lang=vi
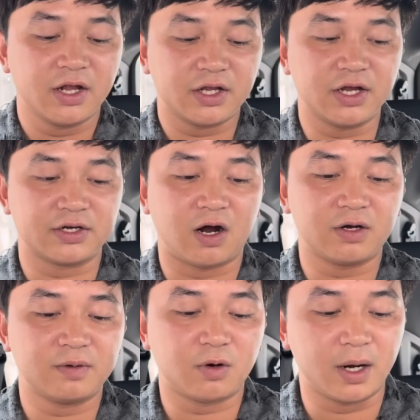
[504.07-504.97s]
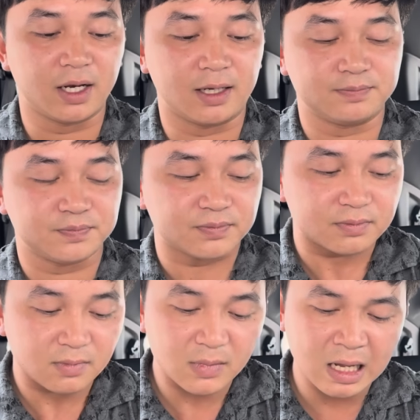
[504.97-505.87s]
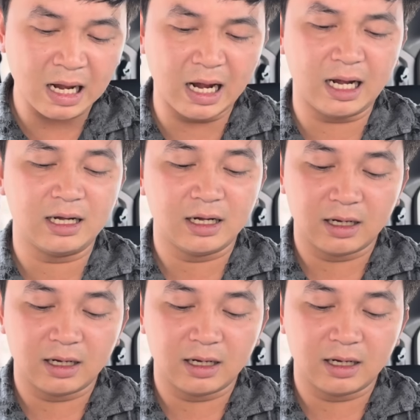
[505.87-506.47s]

thể hiện rõ trên bao bì là à,